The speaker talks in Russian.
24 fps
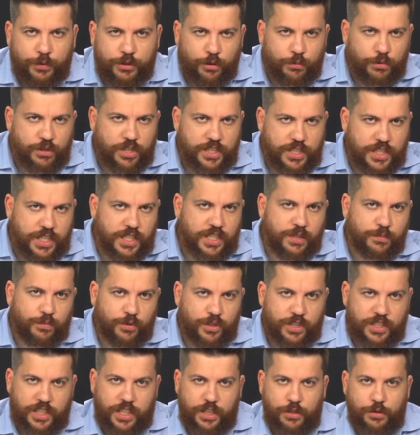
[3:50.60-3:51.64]
и том же сайте
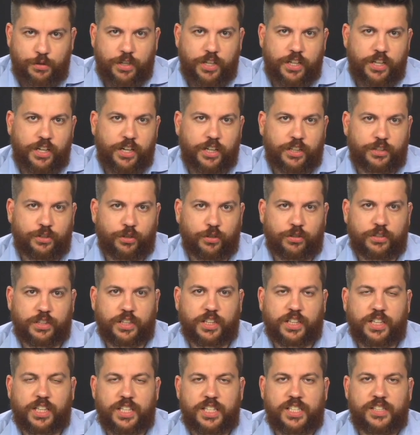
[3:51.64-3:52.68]
будет сразу электронное
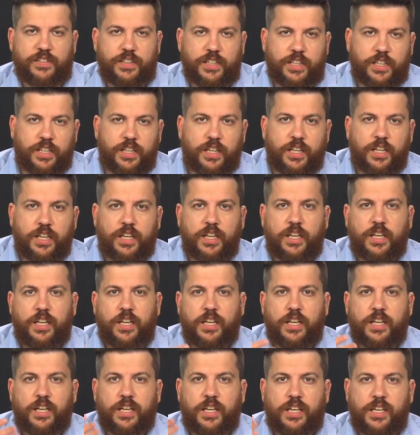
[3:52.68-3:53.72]
голосование
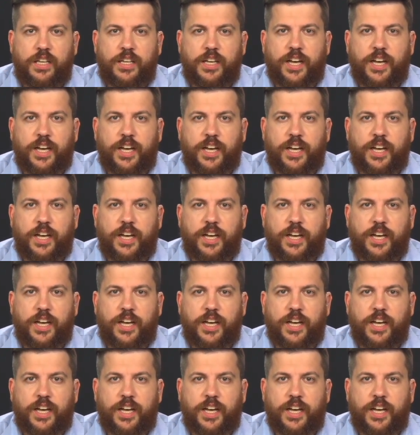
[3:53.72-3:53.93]
и